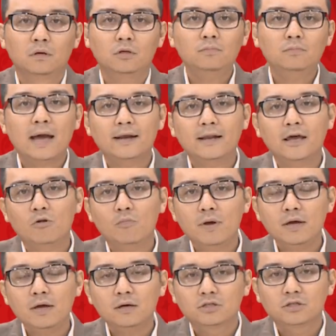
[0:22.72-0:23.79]
Chúng ta đều
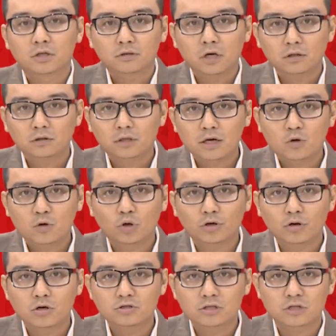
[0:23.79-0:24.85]
biết sự thân thiết của đội
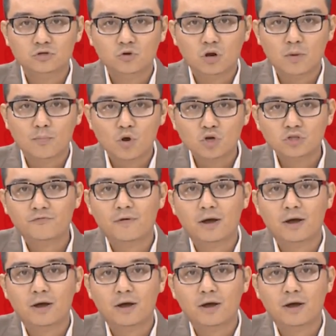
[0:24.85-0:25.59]
trưởng Sergio Ramos